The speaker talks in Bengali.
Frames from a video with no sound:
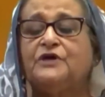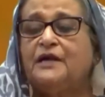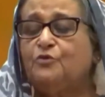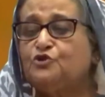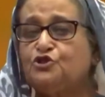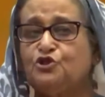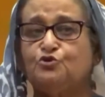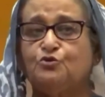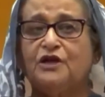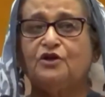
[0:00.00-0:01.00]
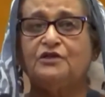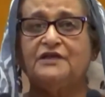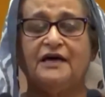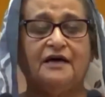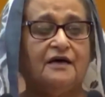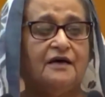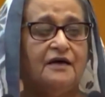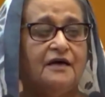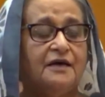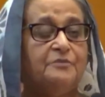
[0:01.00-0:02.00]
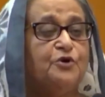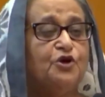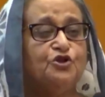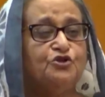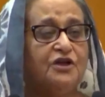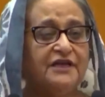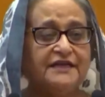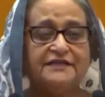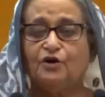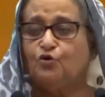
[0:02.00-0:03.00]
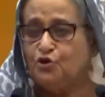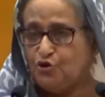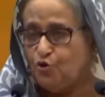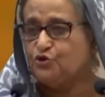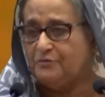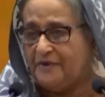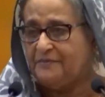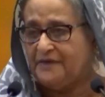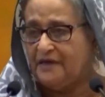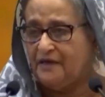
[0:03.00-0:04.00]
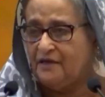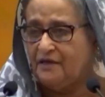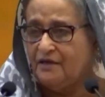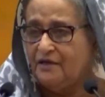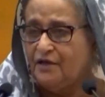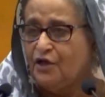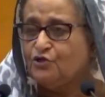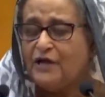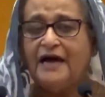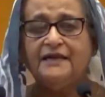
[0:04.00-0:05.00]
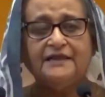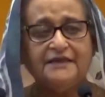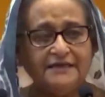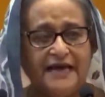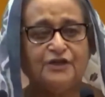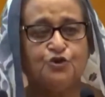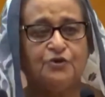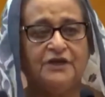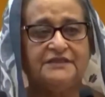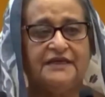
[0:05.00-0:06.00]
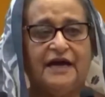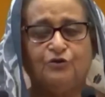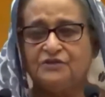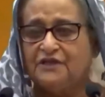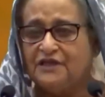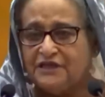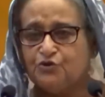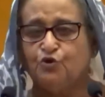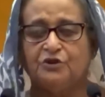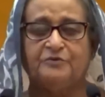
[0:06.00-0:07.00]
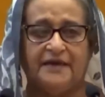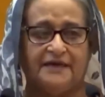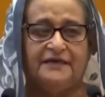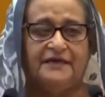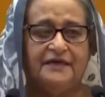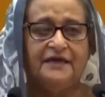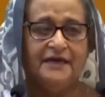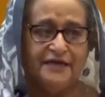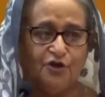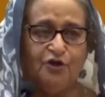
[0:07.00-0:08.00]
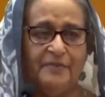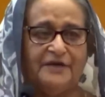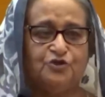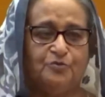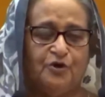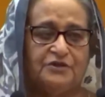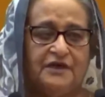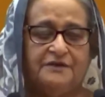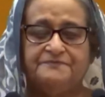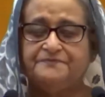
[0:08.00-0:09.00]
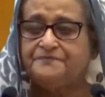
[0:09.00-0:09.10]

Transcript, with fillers: প্রধানমন্ত্রী তো দূরের কথা বিরোধী দলের নেতাও কোনো হতে পারবে না তো আল্লাহ তার ডাক শুনেছে এখন তিনি কিছুই হতে পারেননি এটা হলো বাস্তব কথা